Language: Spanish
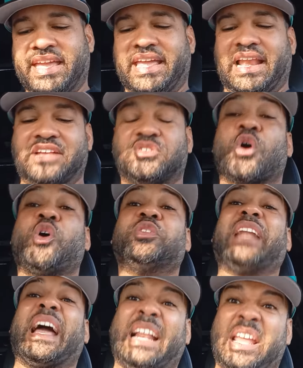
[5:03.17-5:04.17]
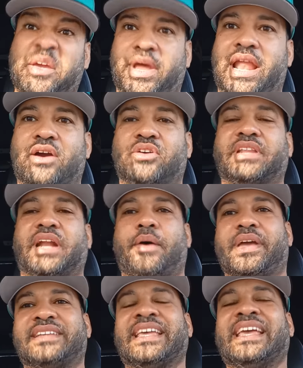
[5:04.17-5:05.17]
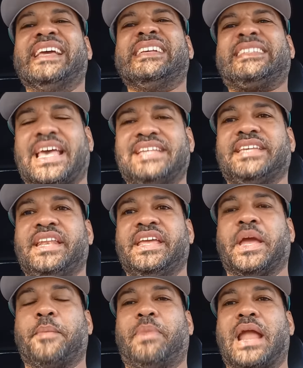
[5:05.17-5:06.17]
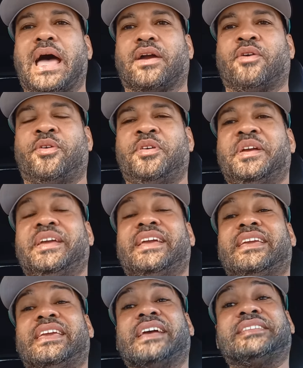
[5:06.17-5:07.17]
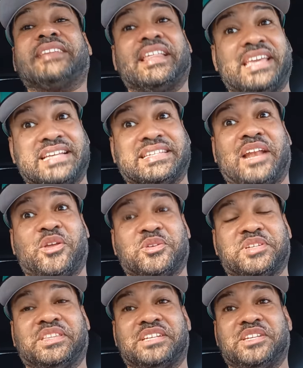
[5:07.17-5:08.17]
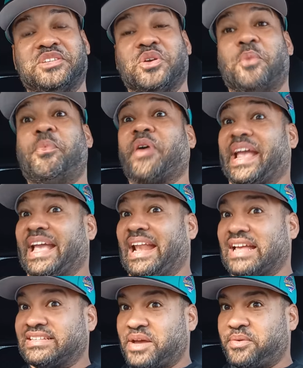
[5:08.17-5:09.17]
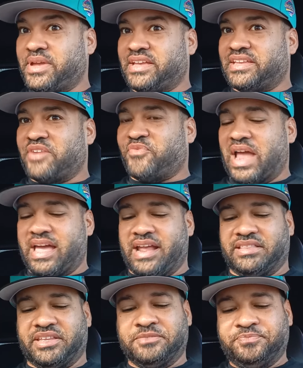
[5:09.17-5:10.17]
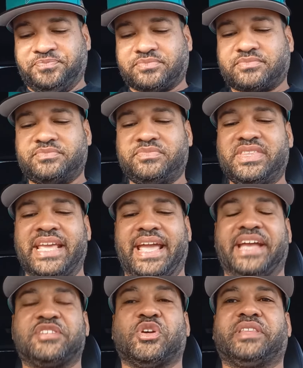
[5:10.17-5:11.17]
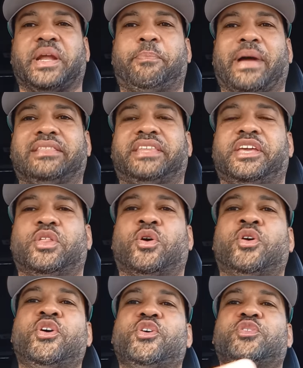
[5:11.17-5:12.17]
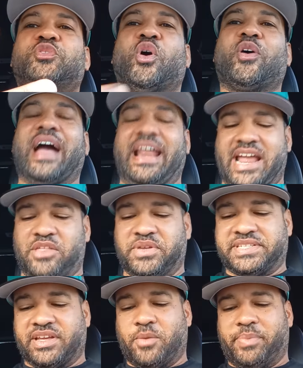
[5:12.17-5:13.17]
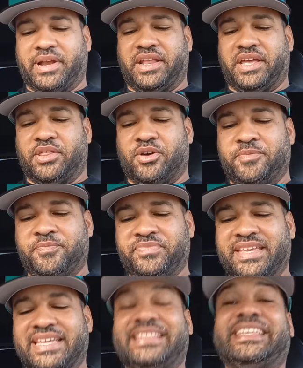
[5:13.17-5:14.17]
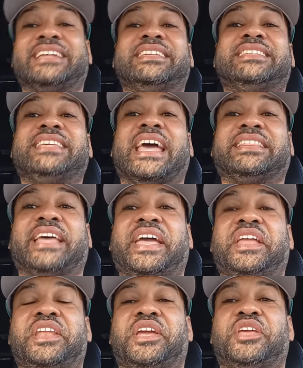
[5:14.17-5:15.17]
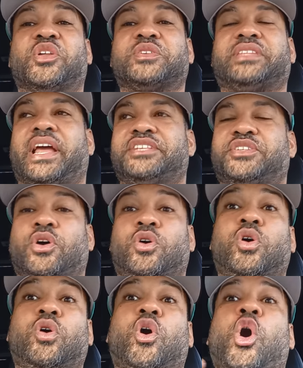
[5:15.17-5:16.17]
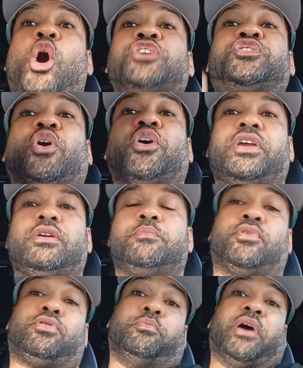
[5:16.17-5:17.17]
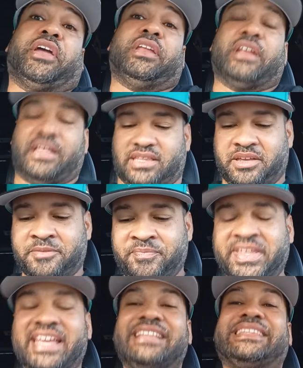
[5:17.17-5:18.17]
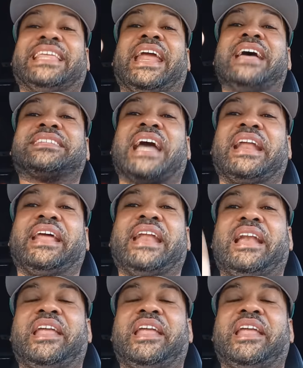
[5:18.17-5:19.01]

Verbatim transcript: Y lanzó contra Cleveland otra vez, seis innings en blanco. Y ese día salió sin decisión, porque que lanza bien Jeff Flaherty en esos tres partidos, dos ganados y cero perdidos, 17 innings y dos tercios, ocho y, pero imagínate, tres carreras